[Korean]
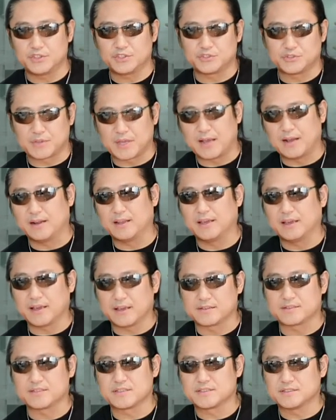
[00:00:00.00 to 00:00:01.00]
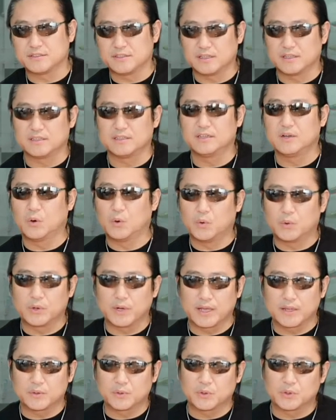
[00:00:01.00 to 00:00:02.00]
스타일링 액세서리를
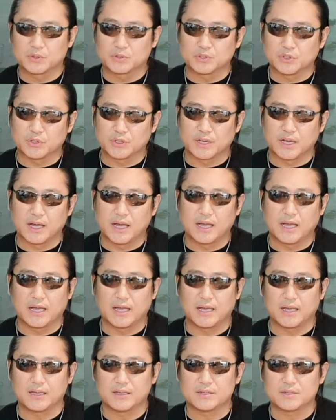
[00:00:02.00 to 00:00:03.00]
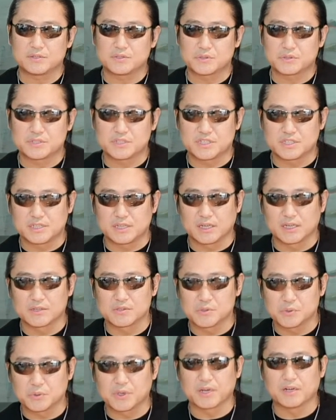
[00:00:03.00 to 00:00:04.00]
오래도록 저희가 시장에
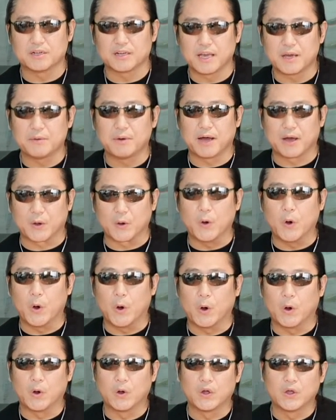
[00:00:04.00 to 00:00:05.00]
소개를 해왔고